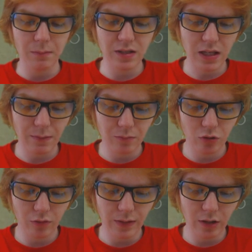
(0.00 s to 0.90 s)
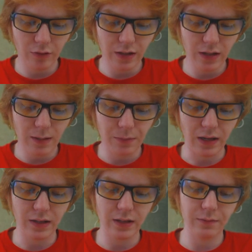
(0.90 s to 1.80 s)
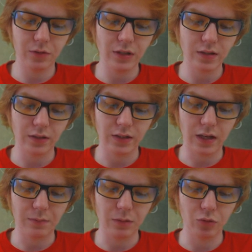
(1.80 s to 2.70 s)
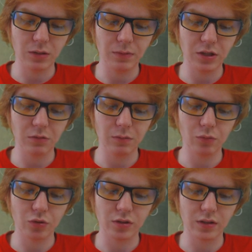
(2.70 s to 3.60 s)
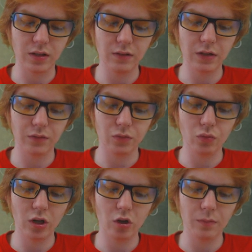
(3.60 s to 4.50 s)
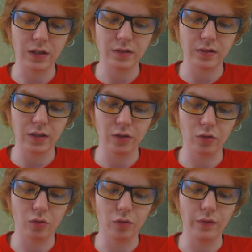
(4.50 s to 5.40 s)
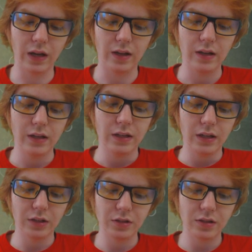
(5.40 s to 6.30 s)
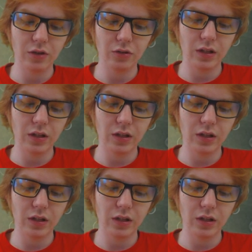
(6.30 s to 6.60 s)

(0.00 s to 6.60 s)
Bez kabla było o wiele, o wiele lepiej, ale no niestety kabel musi być, żeby móc zgrywać w ogóle obraz z tego gówna. Znaczy z tego